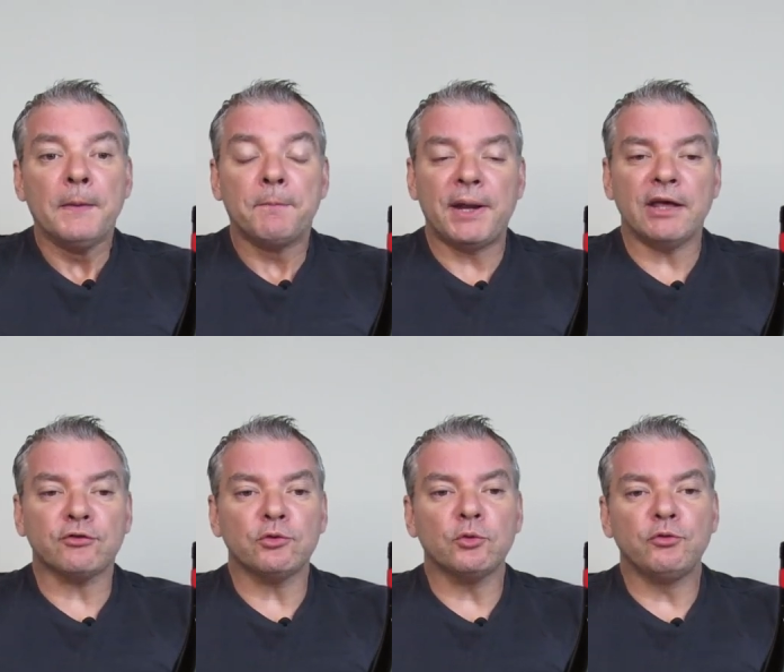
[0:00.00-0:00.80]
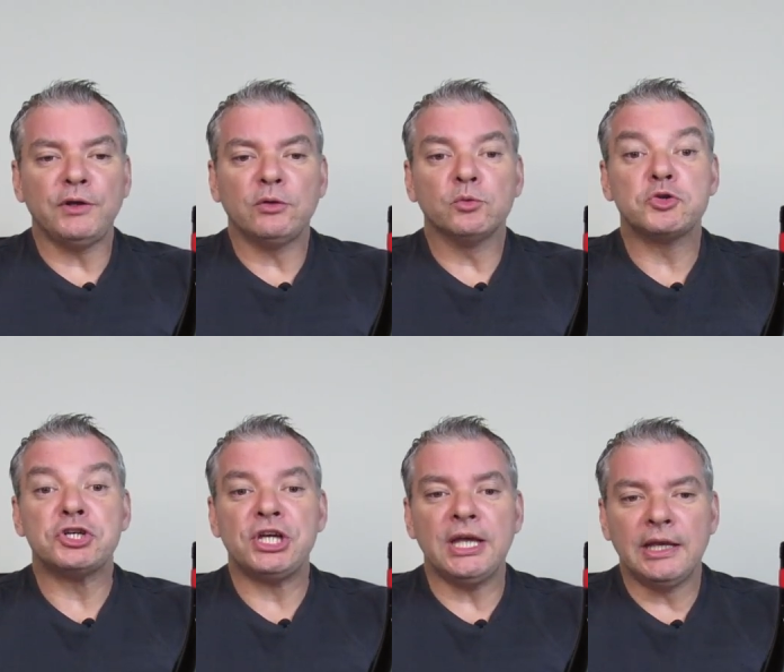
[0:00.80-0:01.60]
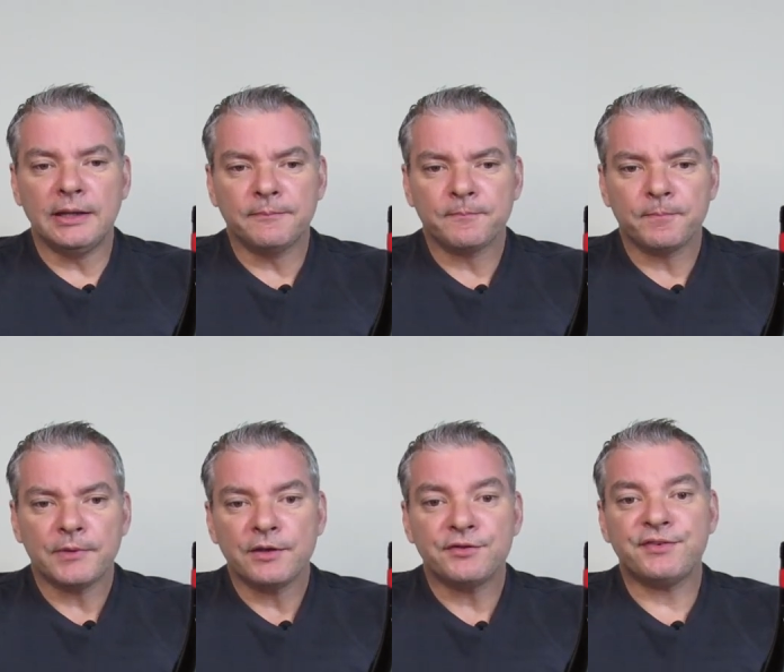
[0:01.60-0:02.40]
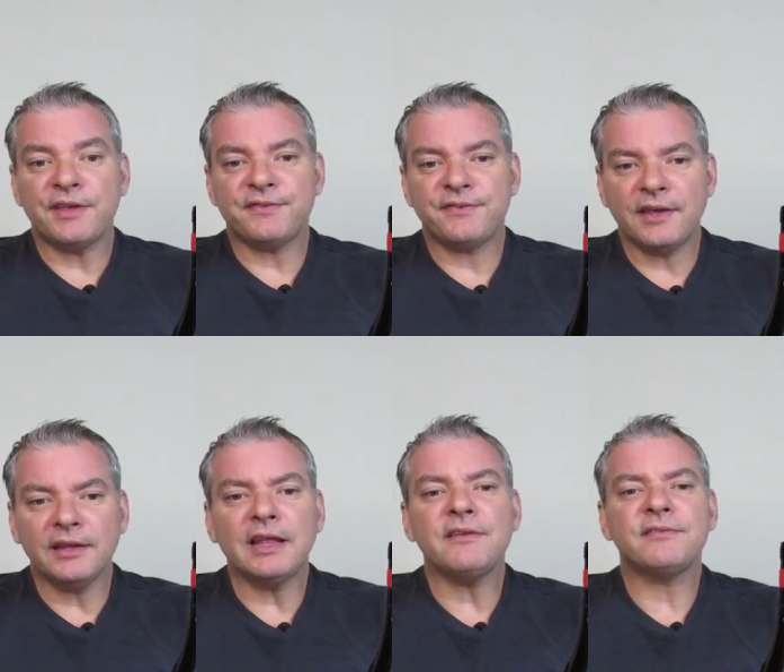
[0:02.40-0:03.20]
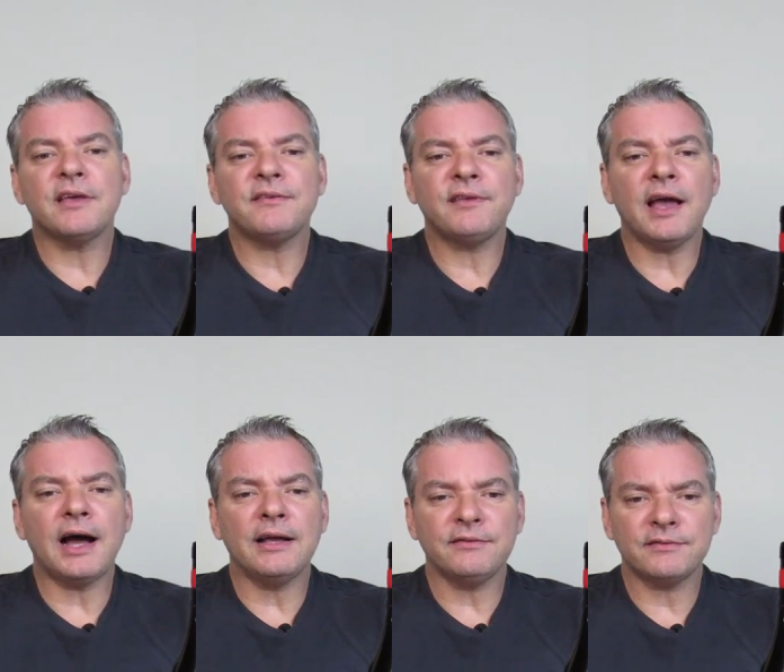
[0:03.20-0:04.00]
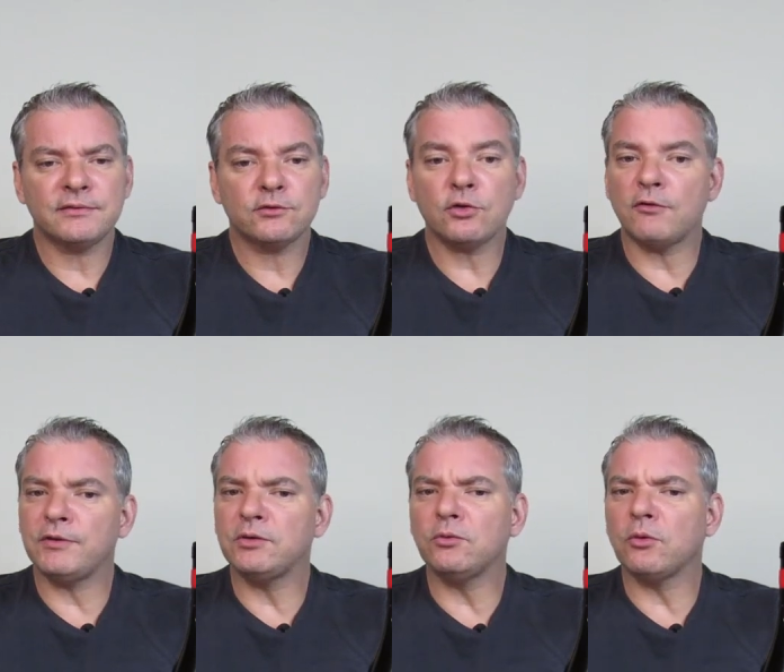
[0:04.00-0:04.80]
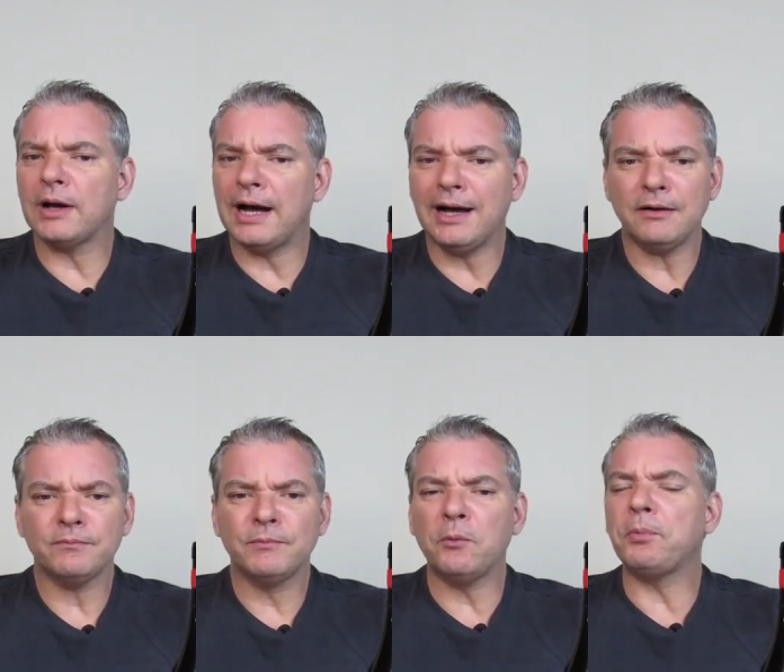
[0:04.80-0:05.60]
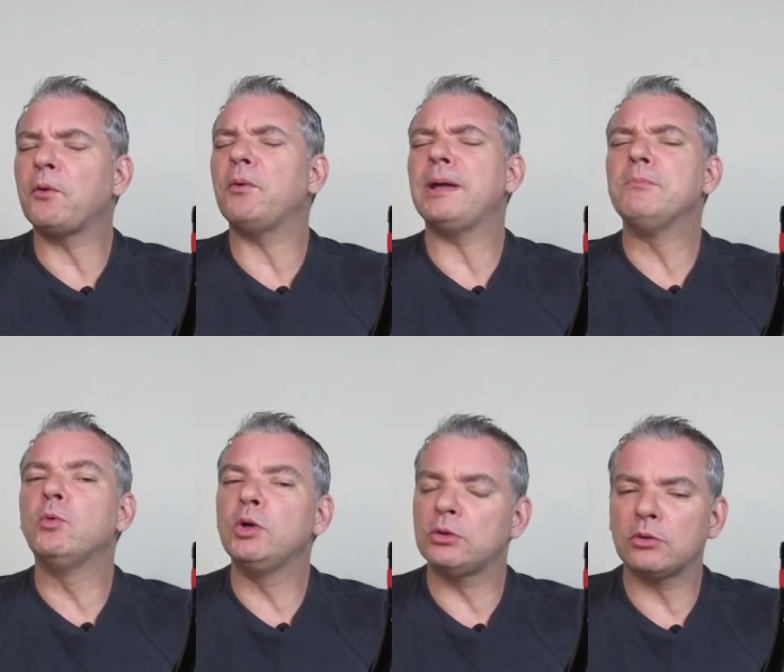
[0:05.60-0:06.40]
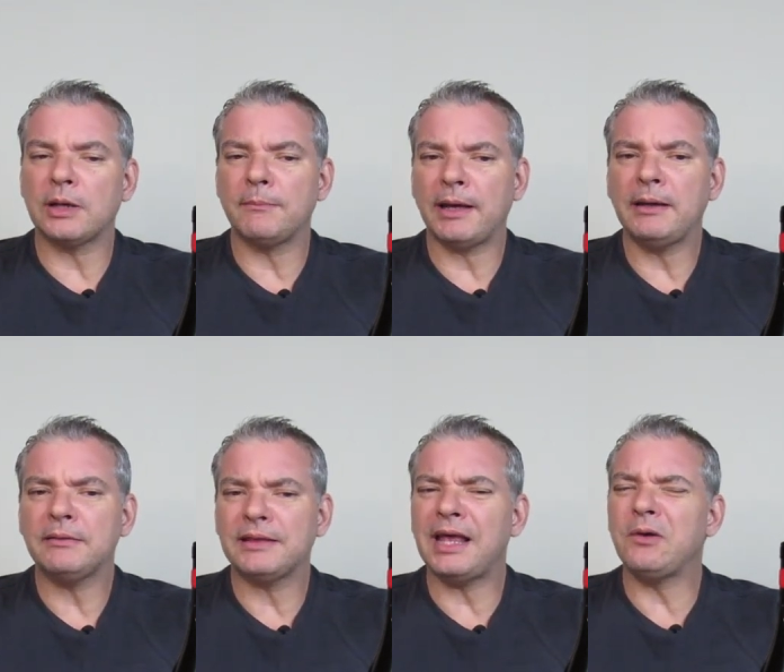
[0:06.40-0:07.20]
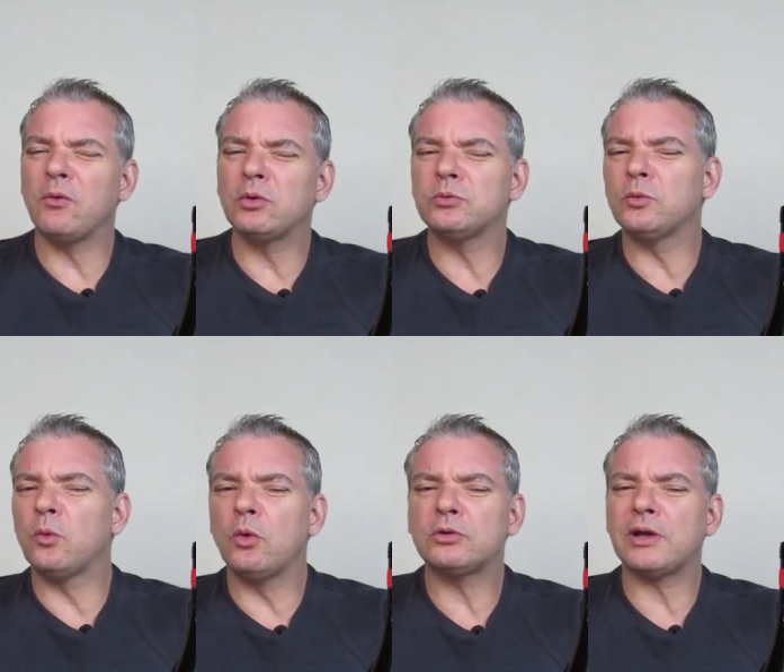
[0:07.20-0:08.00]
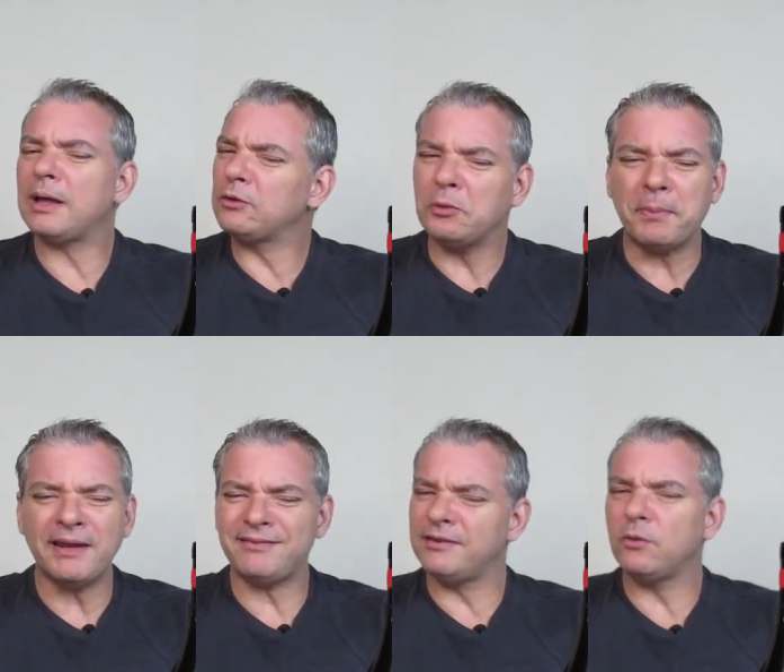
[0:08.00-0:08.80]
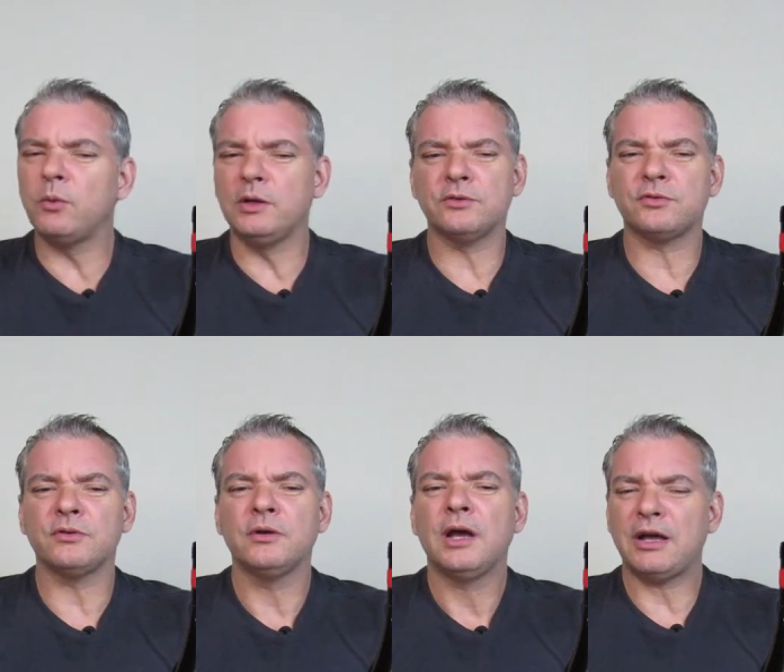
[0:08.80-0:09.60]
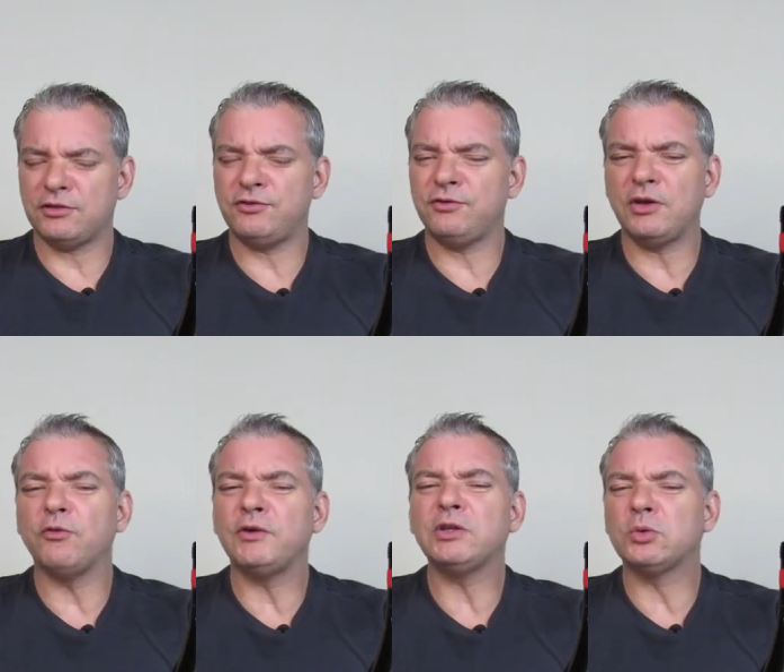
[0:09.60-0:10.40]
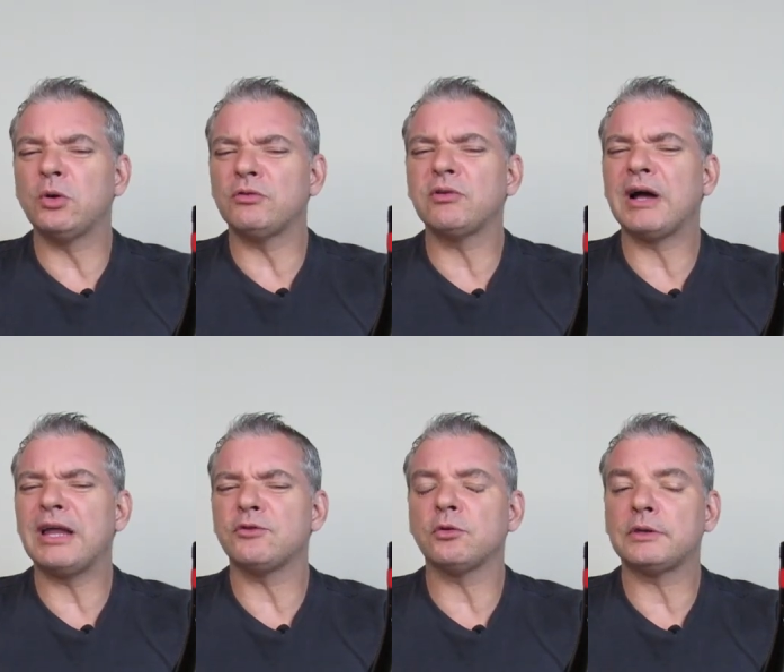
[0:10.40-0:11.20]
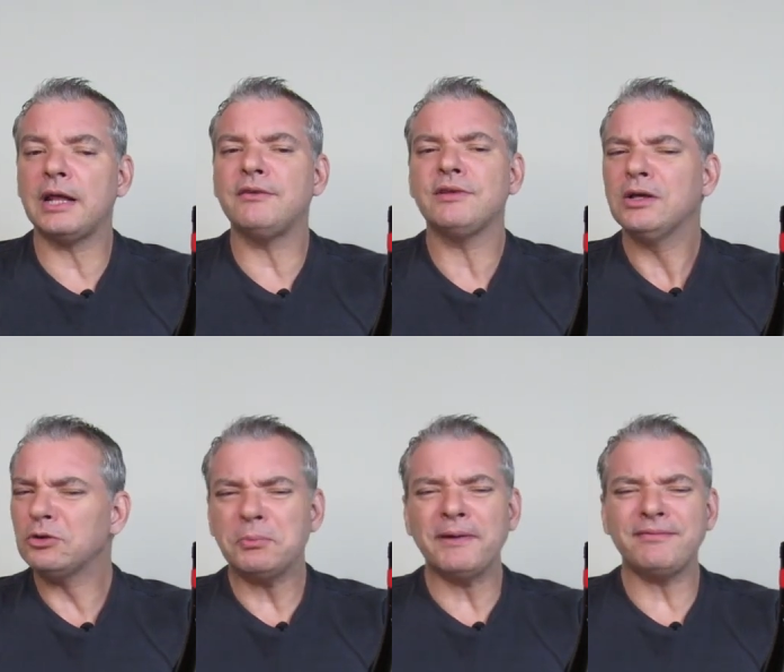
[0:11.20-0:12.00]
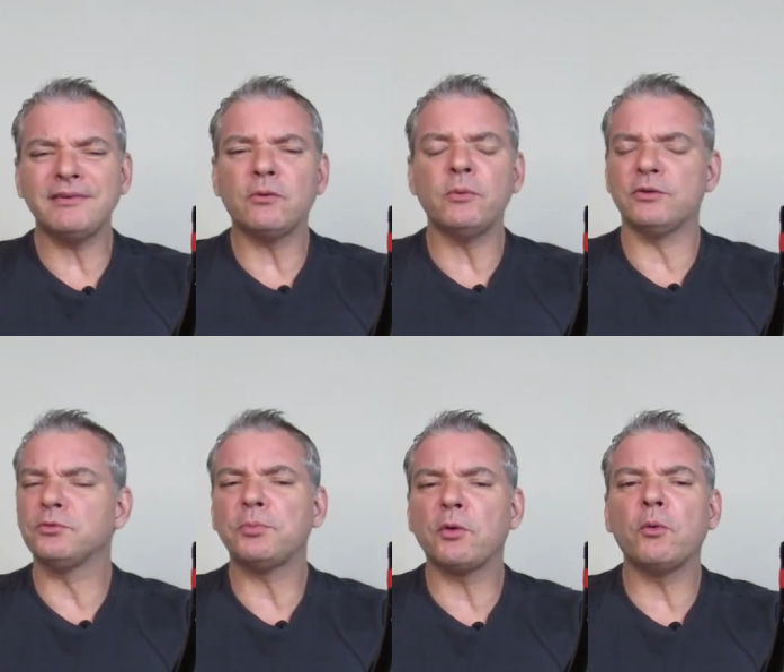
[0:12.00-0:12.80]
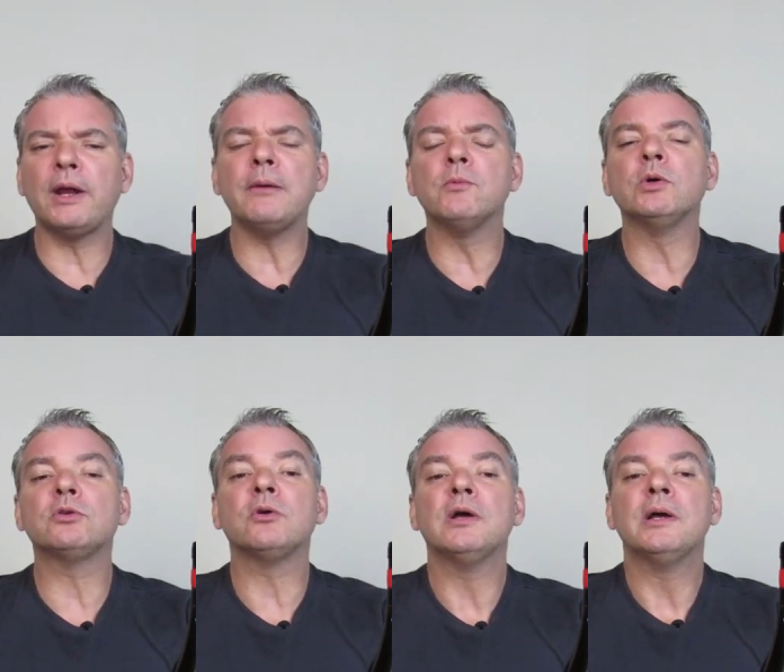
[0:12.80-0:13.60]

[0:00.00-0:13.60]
Preço do vinho no Chile 66 reais. Só vi num lugar, não procurei muito também. Tem um outro lá, tudo parecido com isso. Acho que, que eu vi em dois lugares ou três, tudo parecido com isso, não procurei muito.